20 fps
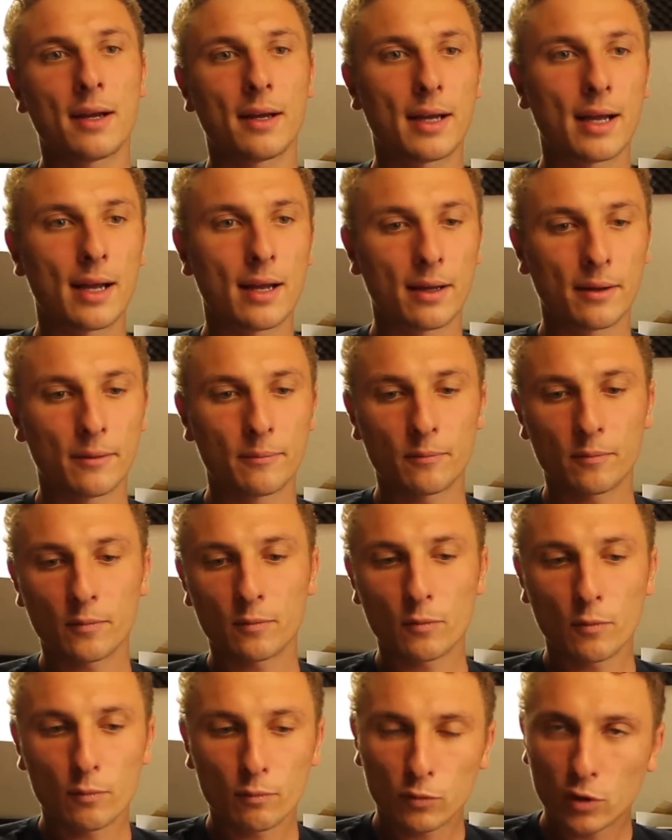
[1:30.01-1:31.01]
Äh,
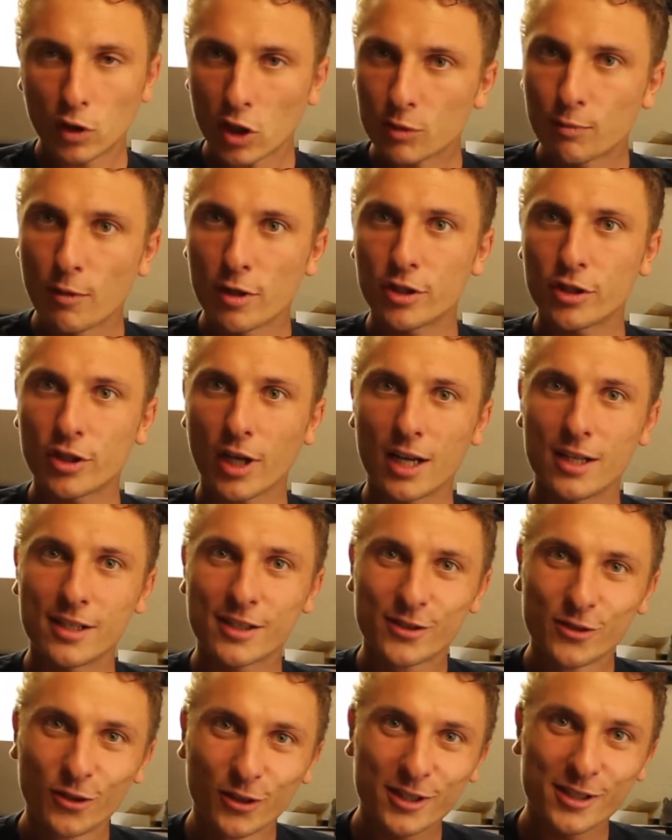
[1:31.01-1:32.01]
das möchte ich
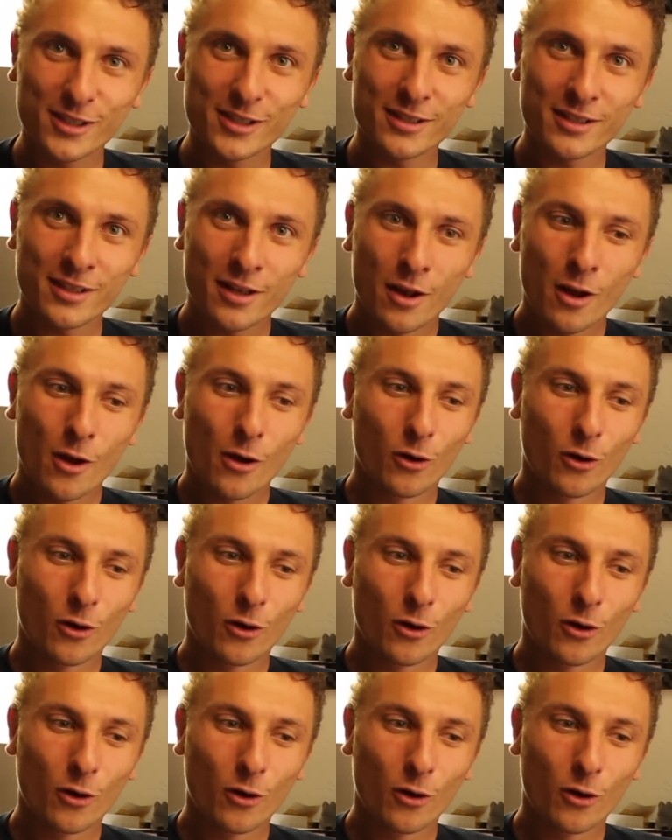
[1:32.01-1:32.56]
alles nutzen